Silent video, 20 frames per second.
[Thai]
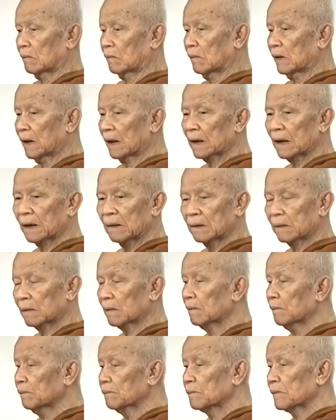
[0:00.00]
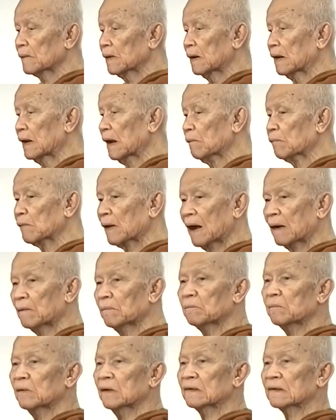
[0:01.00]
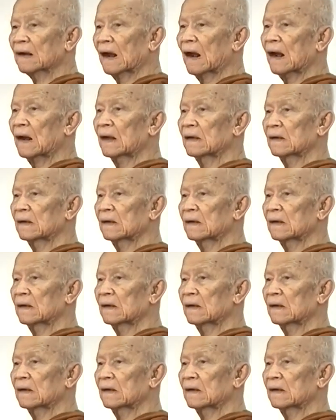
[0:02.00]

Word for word: เมื่อได้รับการปรึกษา